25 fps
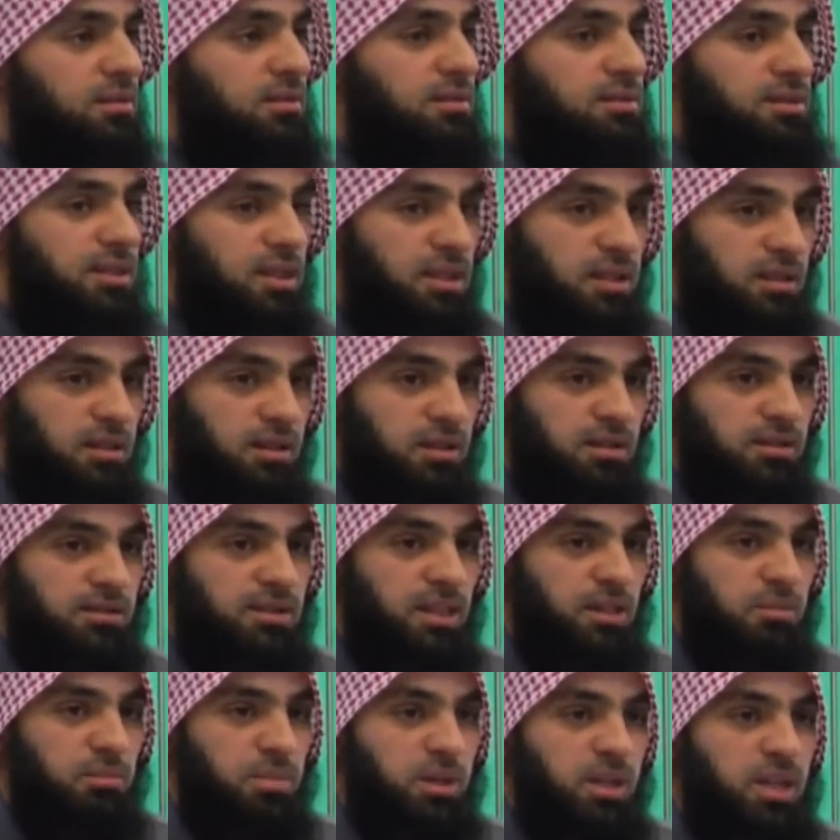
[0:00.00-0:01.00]
seine,
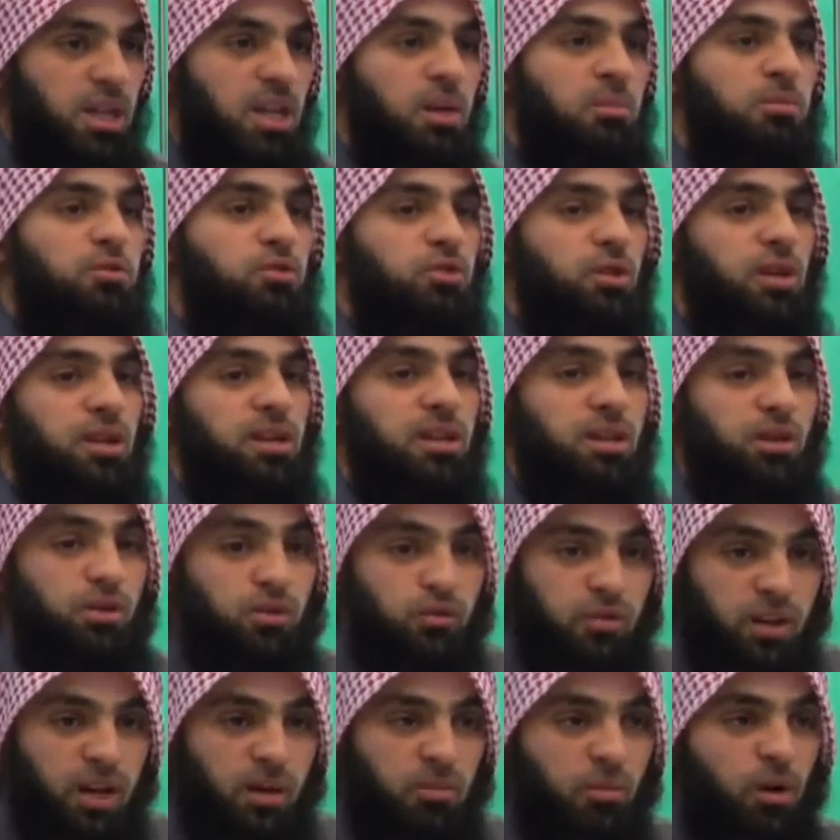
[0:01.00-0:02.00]
sein Benehmen zu ändern.
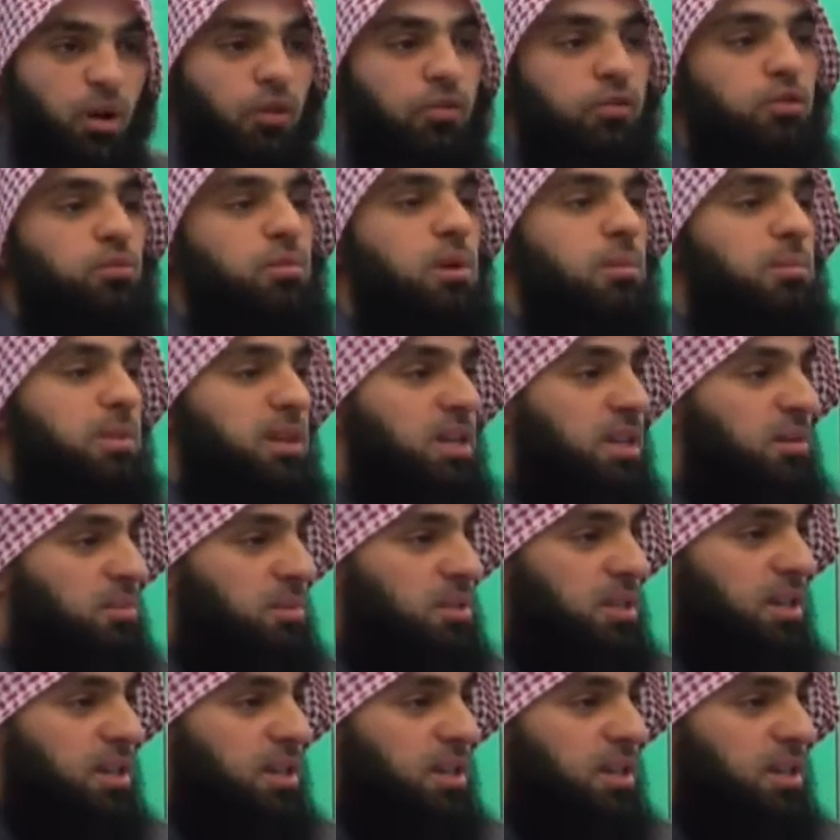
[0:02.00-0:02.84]
Und wir haben oft über Benehmen